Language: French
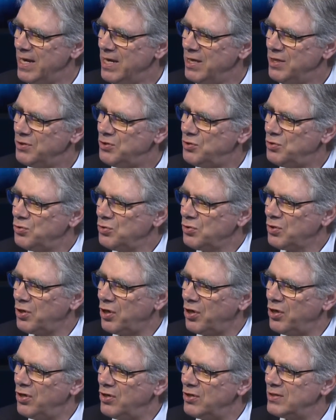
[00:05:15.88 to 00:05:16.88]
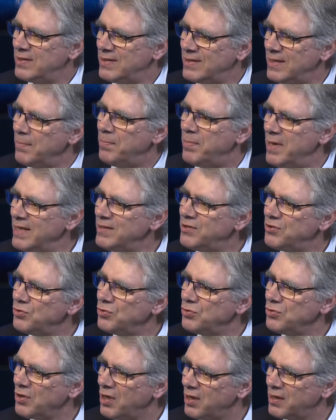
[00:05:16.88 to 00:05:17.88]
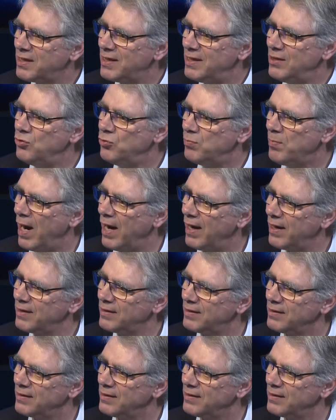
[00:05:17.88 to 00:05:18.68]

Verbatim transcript: sur euh, ces blessures qui nous marquent